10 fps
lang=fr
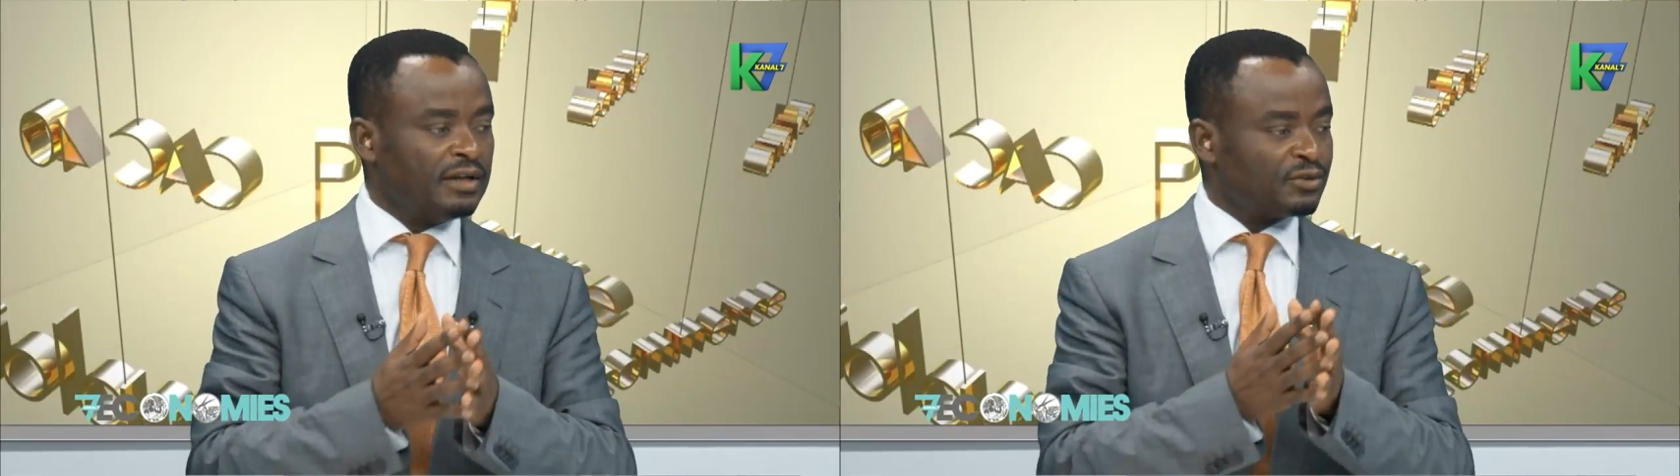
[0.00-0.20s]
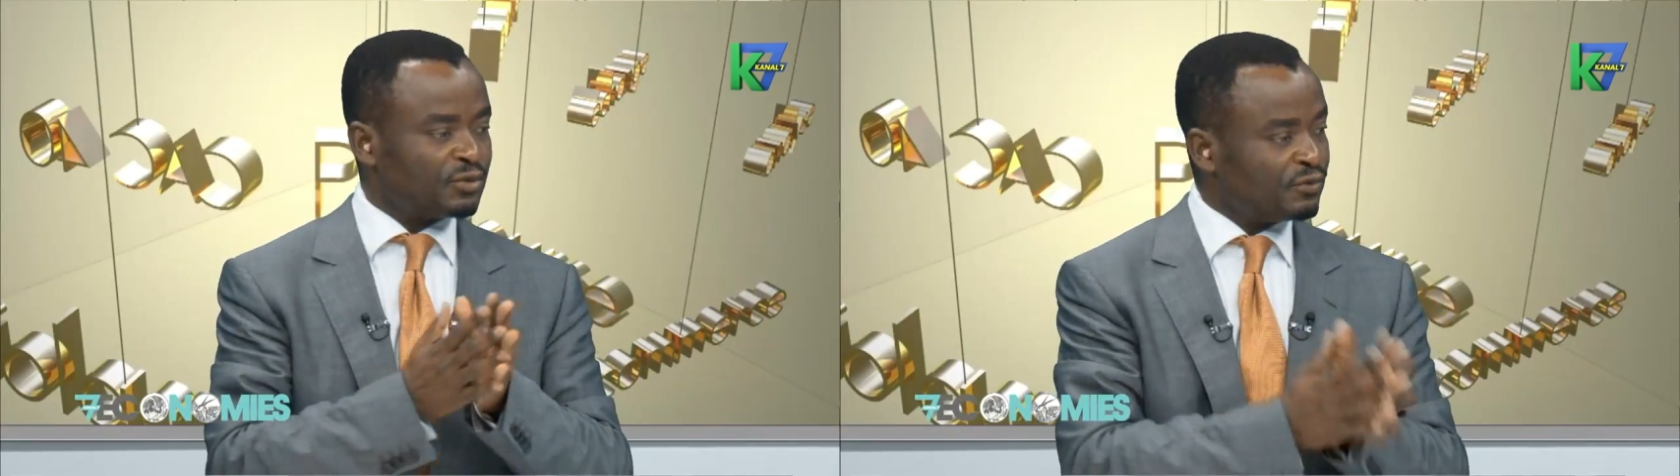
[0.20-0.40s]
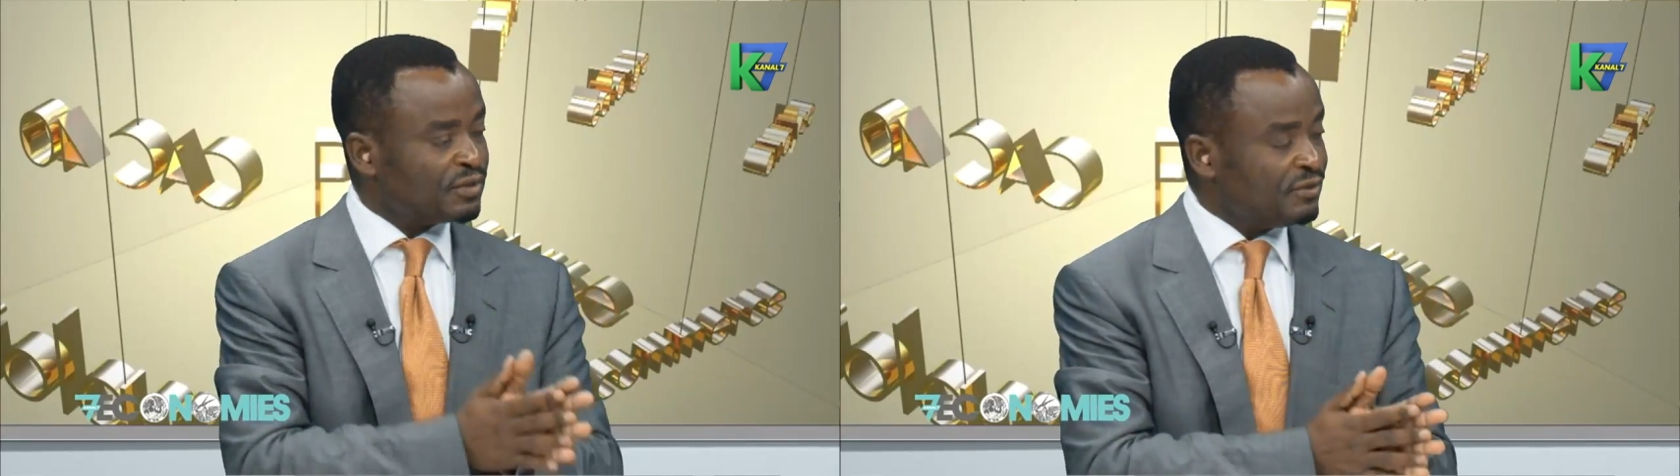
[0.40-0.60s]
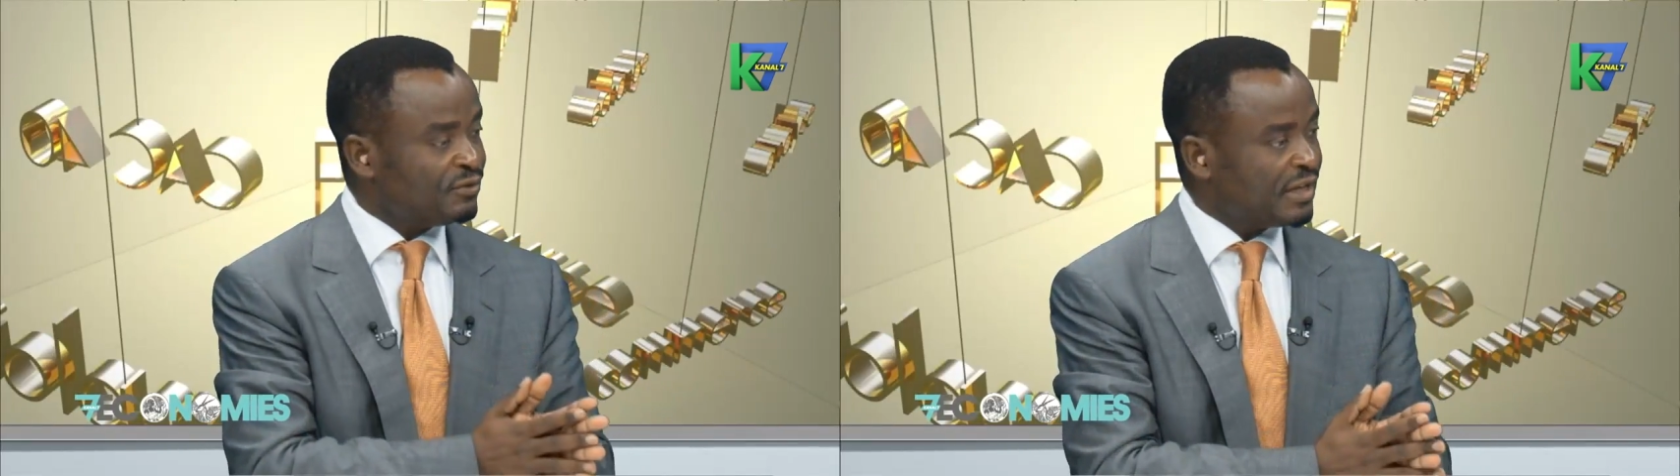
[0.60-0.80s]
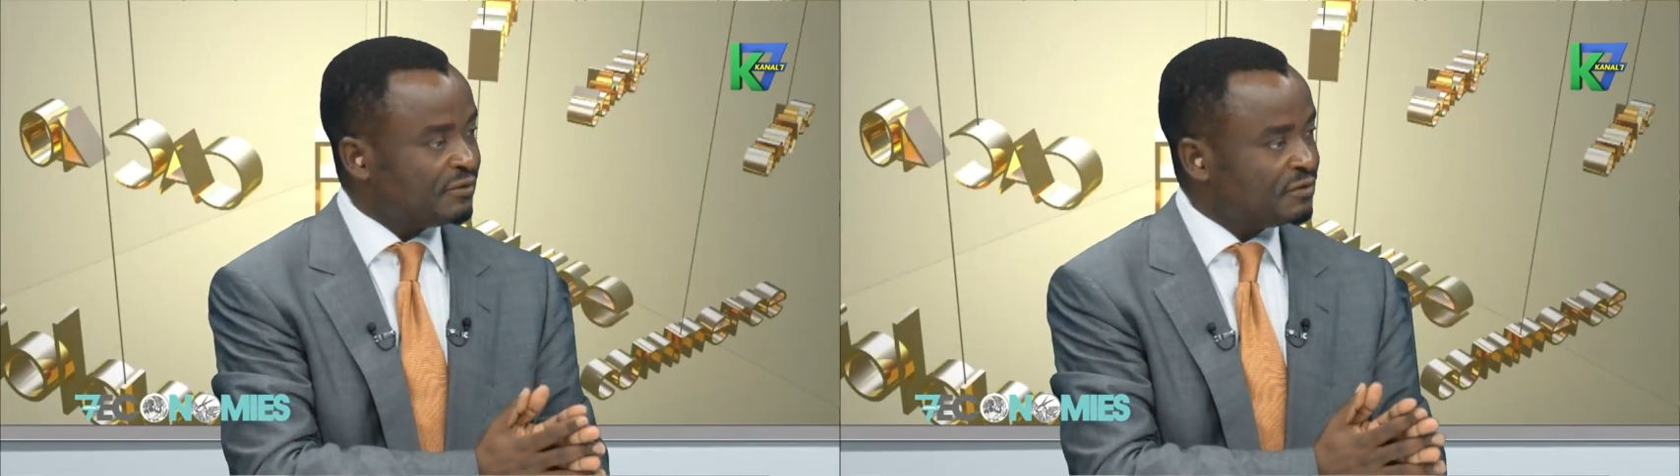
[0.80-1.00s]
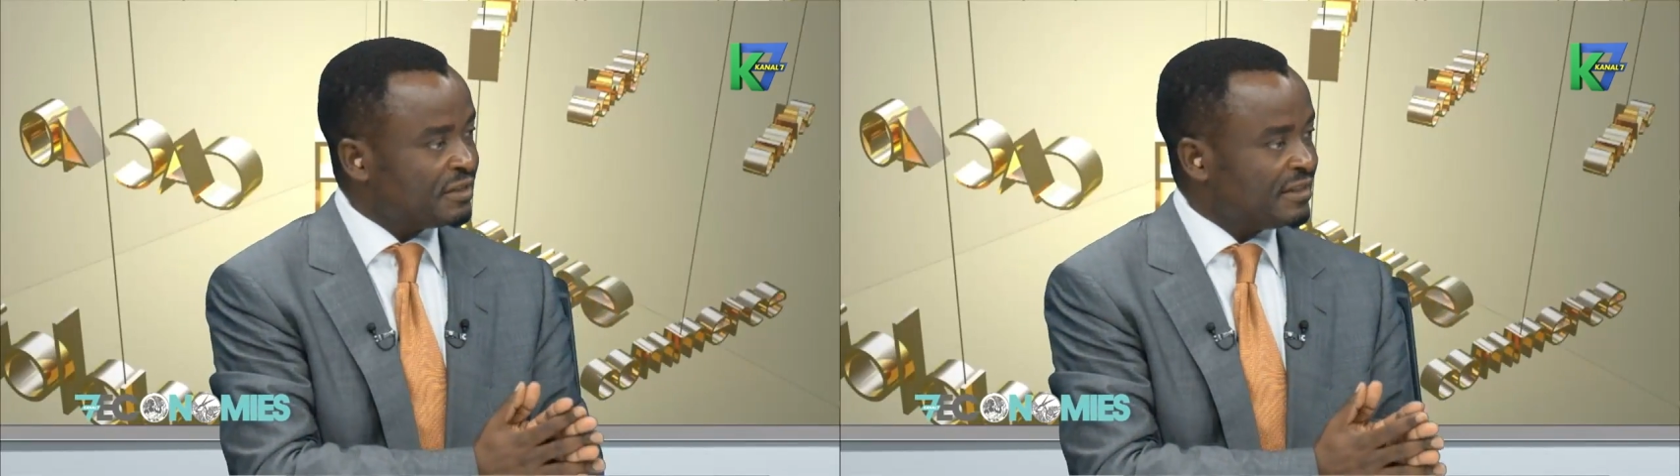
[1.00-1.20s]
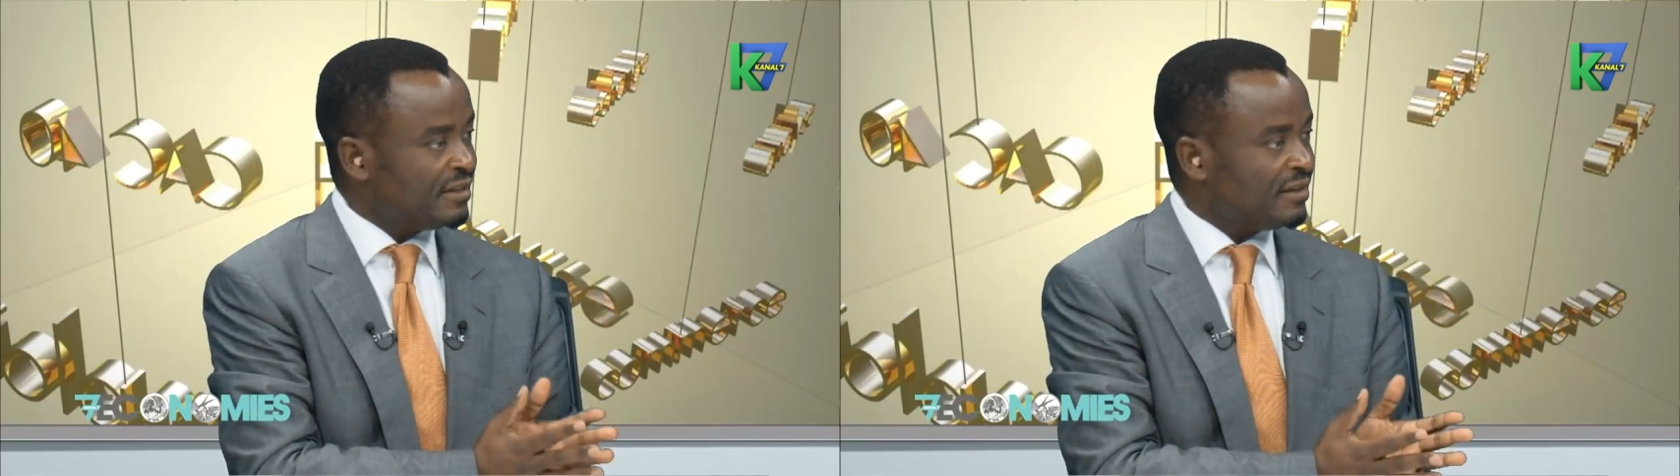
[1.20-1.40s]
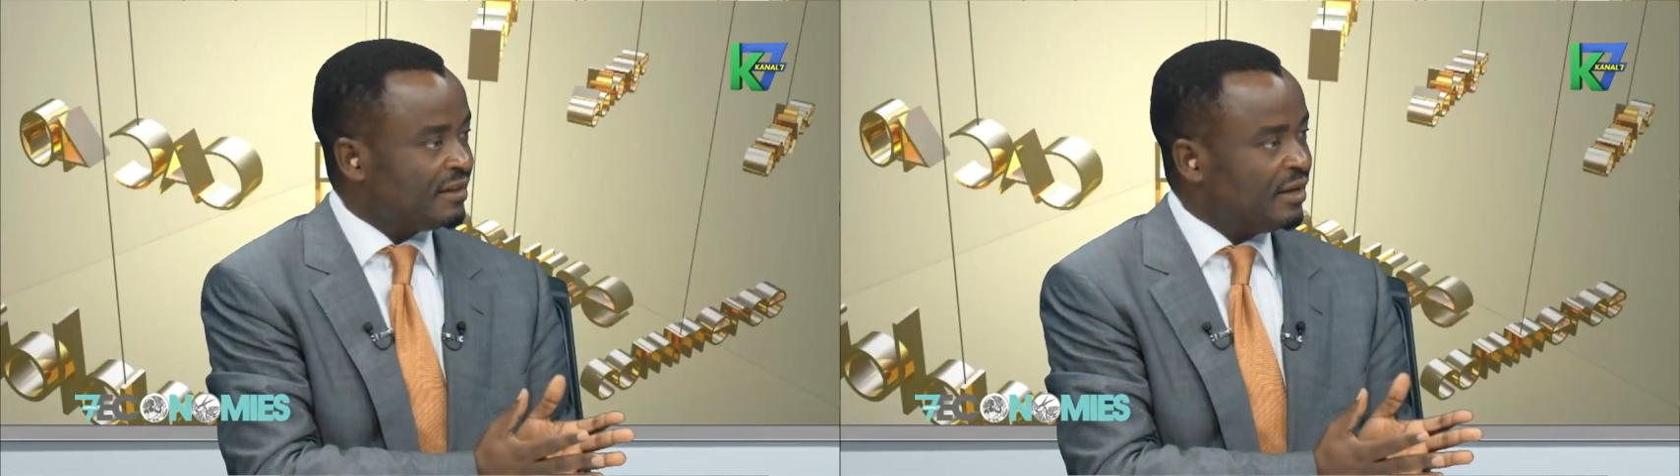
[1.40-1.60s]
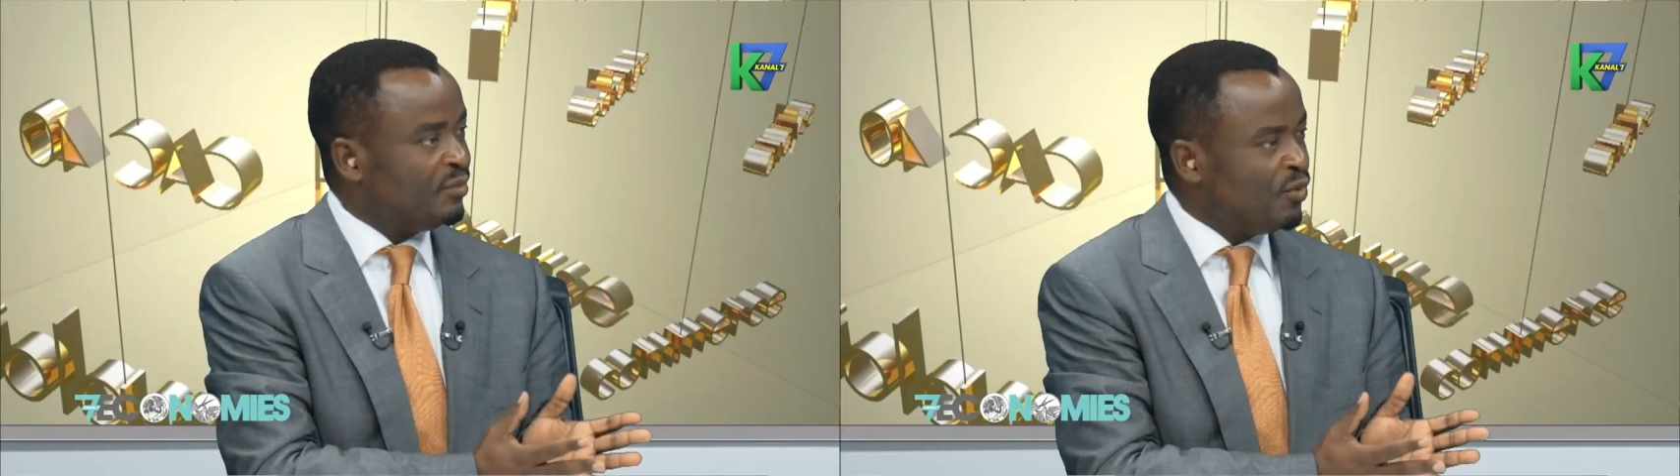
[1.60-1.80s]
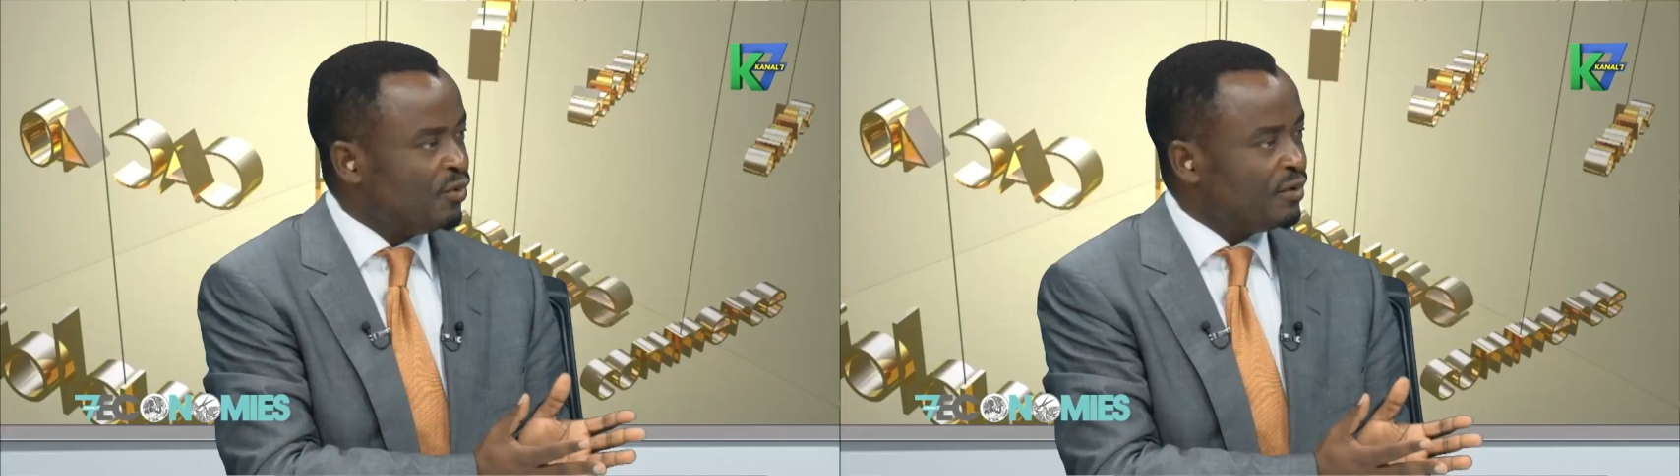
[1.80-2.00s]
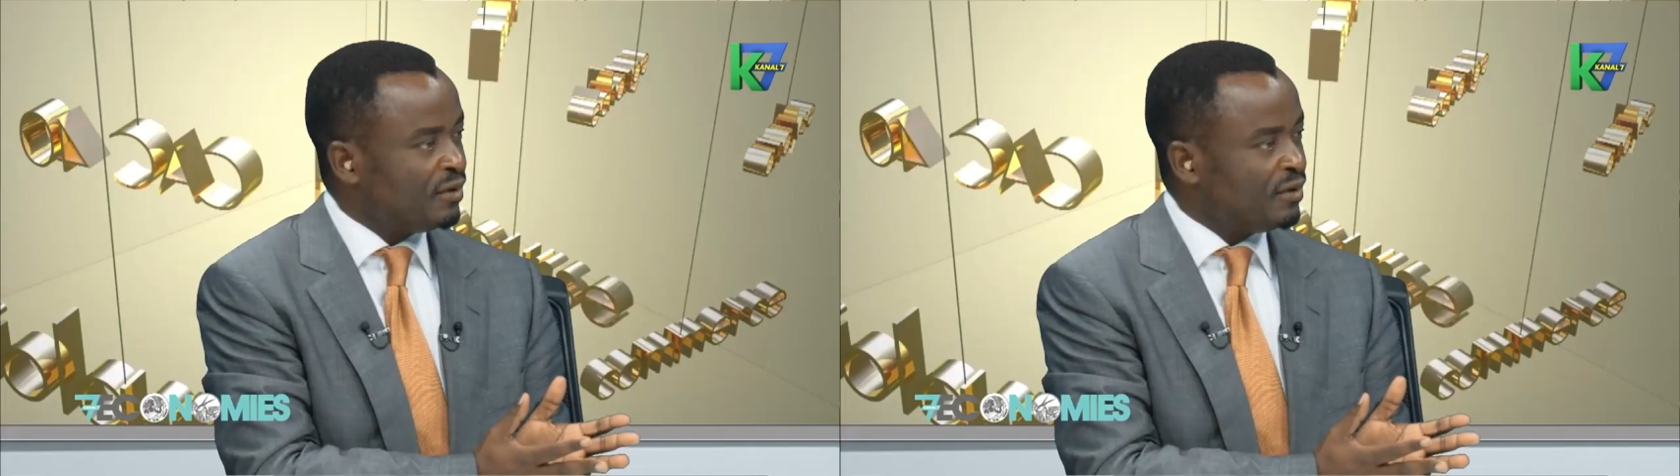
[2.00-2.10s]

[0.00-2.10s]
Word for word: Sauf si vous avez euh, un mot,